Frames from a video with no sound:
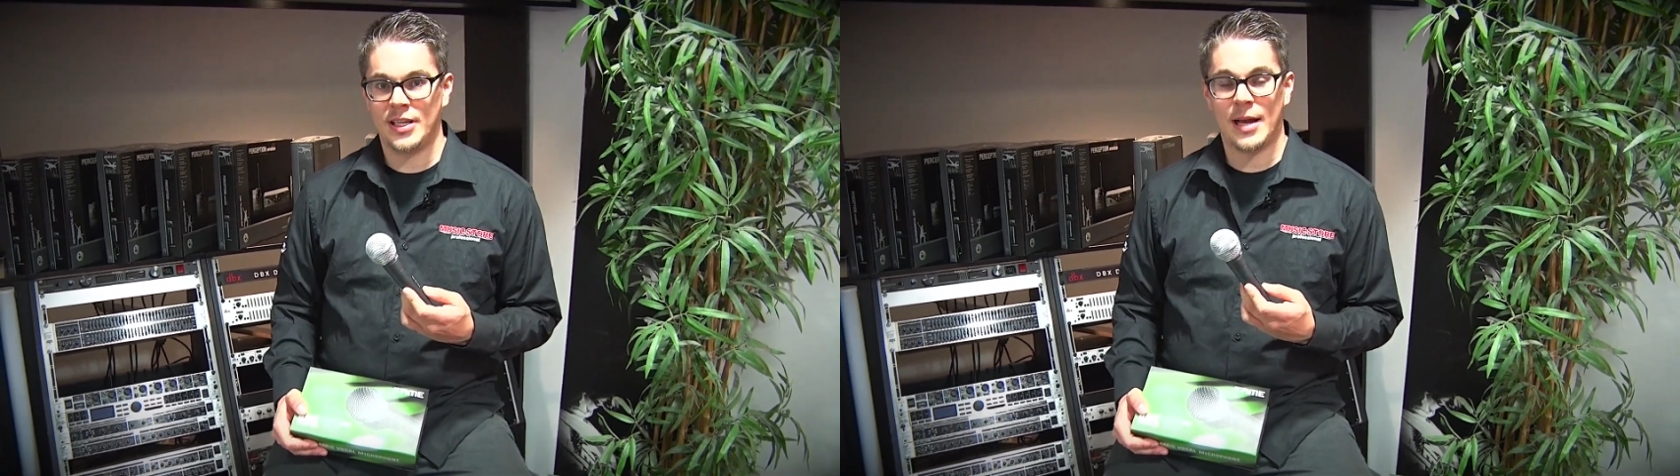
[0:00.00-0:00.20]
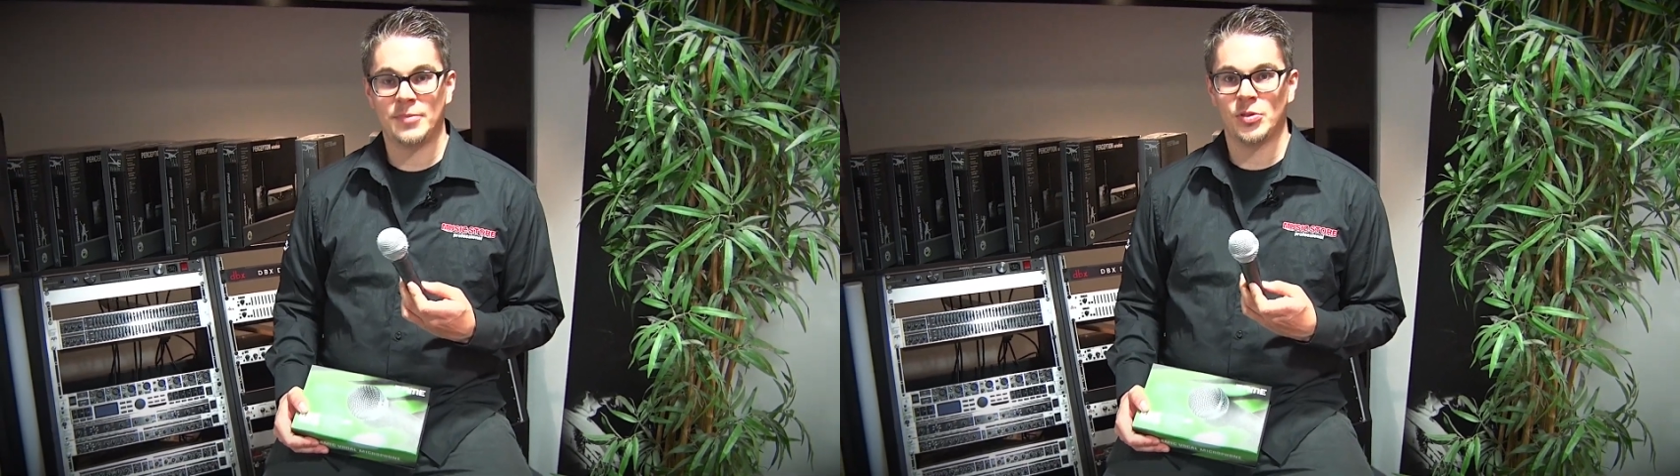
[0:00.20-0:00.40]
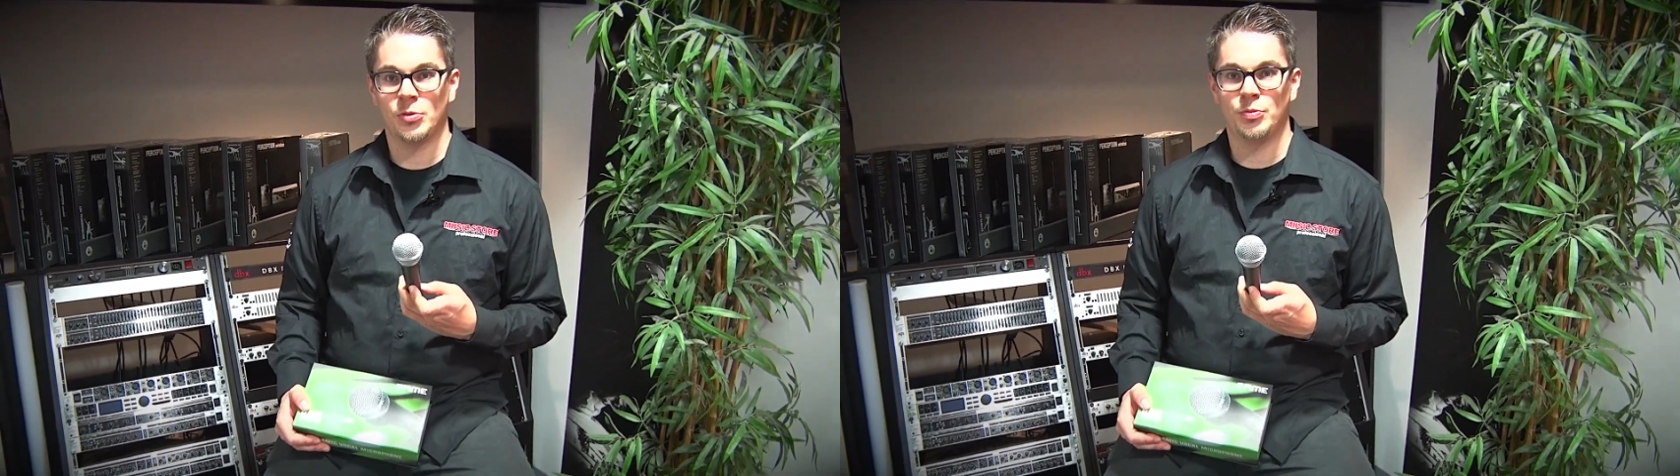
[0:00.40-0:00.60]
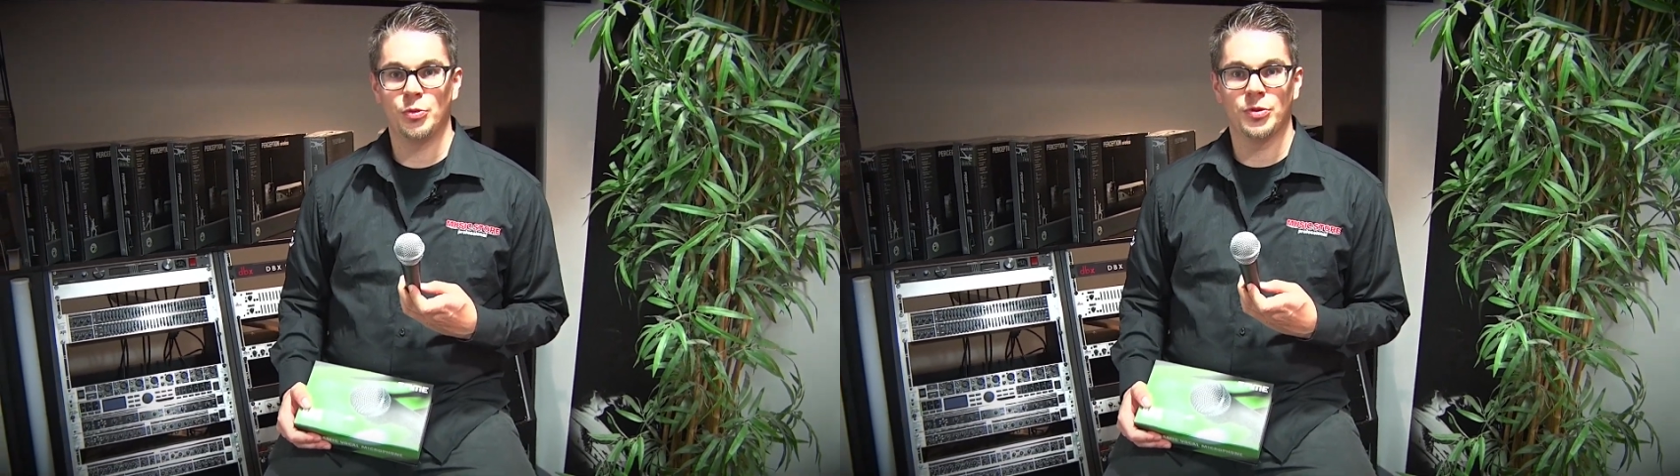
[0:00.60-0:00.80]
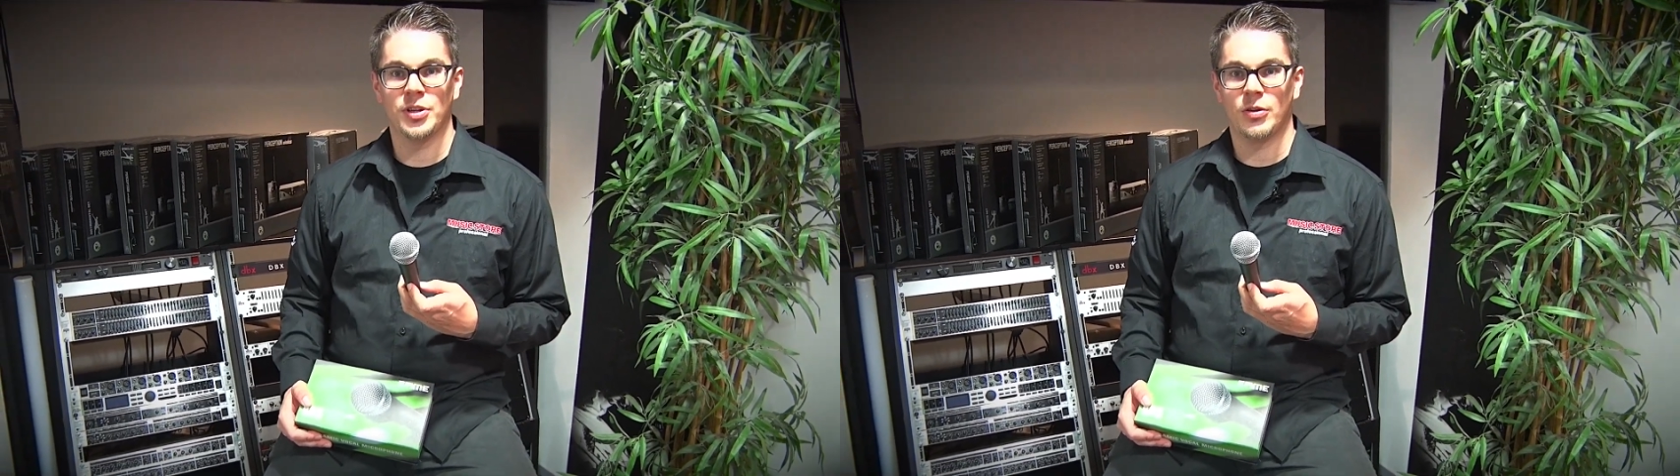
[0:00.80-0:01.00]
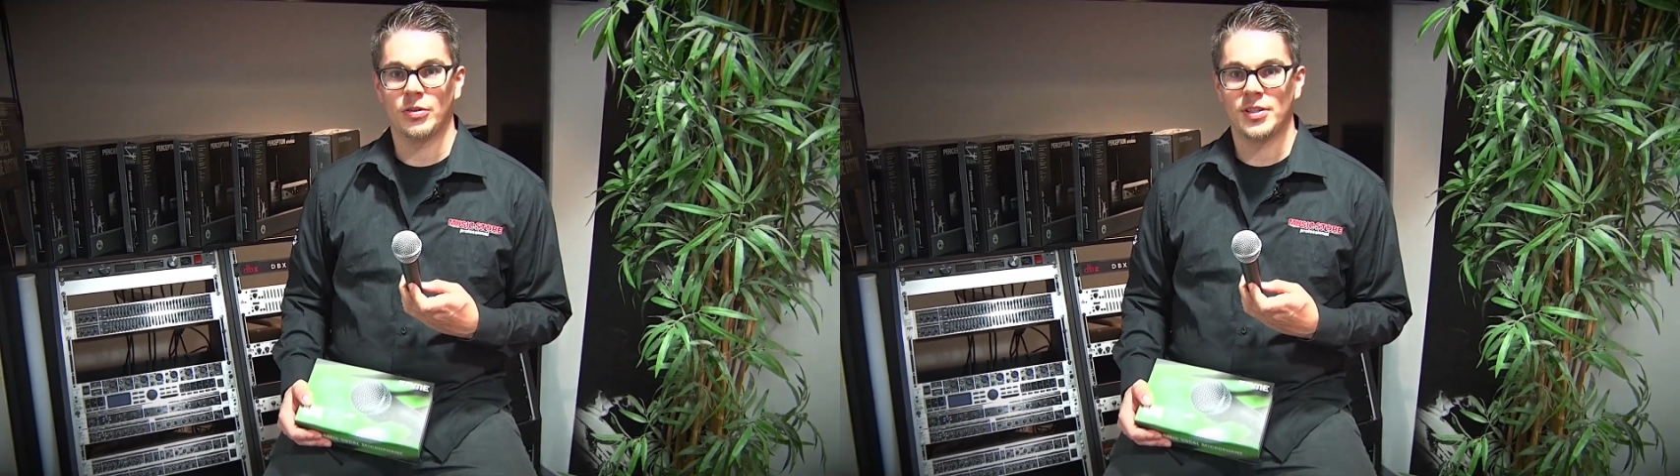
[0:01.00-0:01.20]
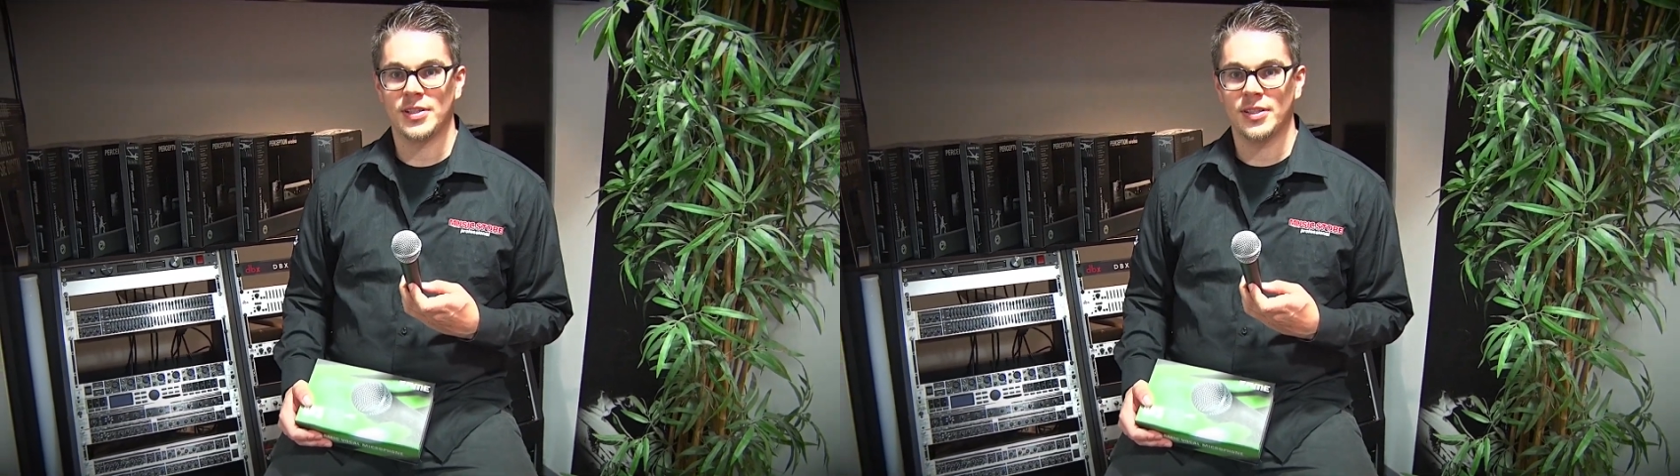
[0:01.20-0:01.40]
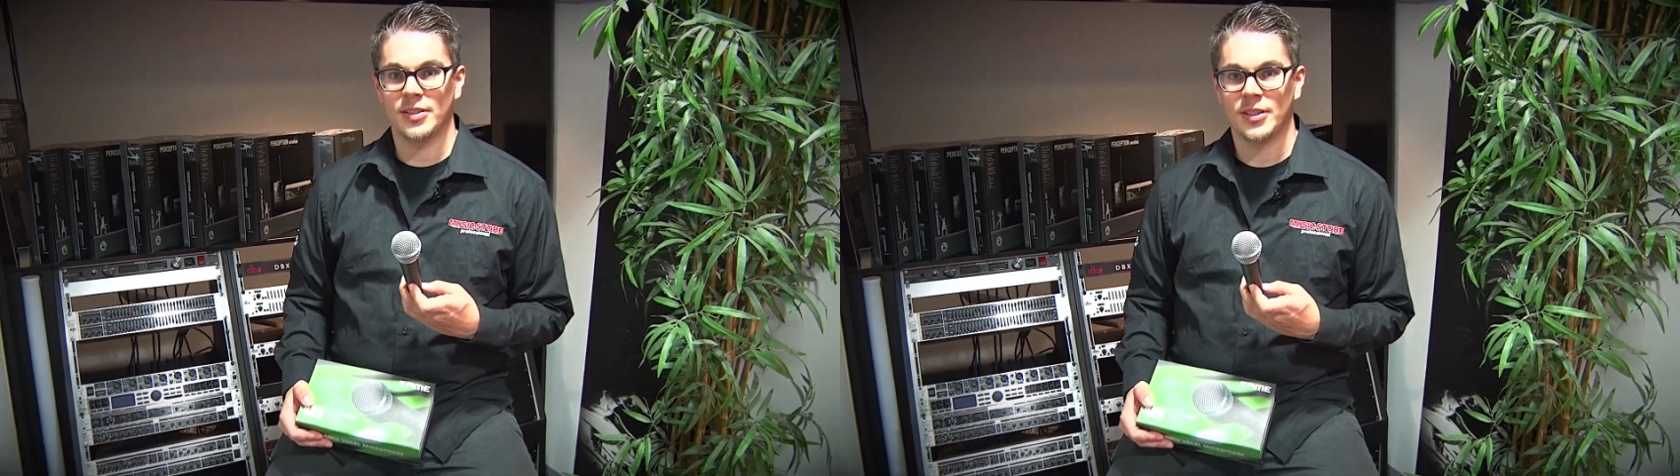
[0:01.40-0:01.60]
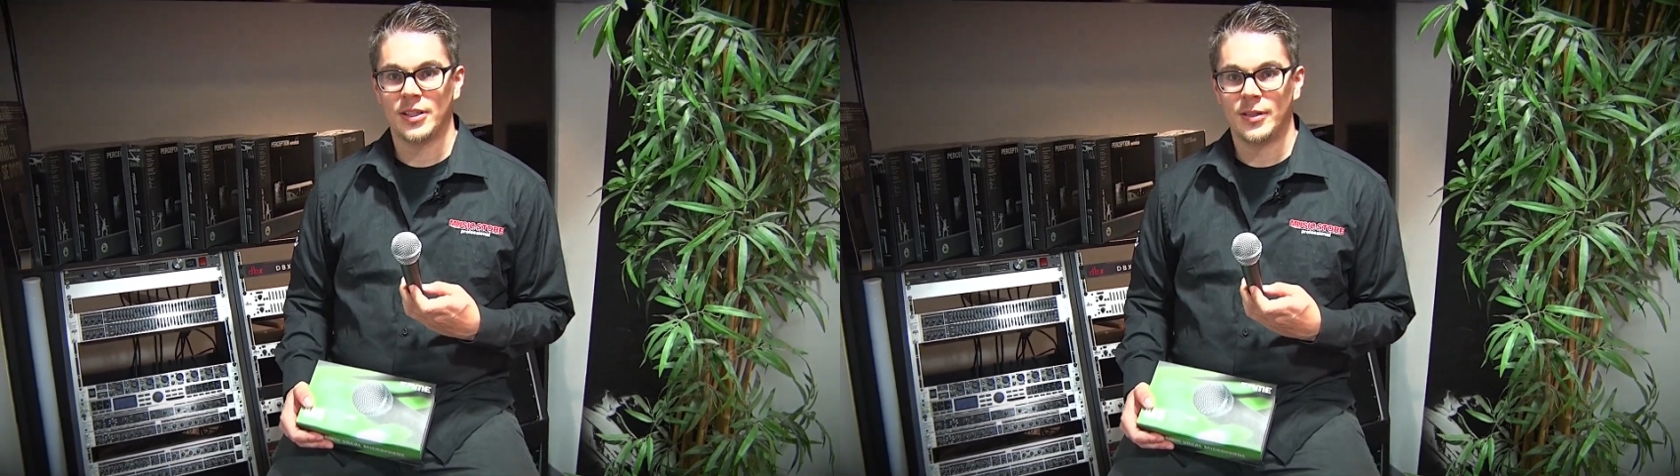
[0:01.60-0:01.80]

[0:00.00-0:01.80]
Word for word: die absolut bühnentauglich sind.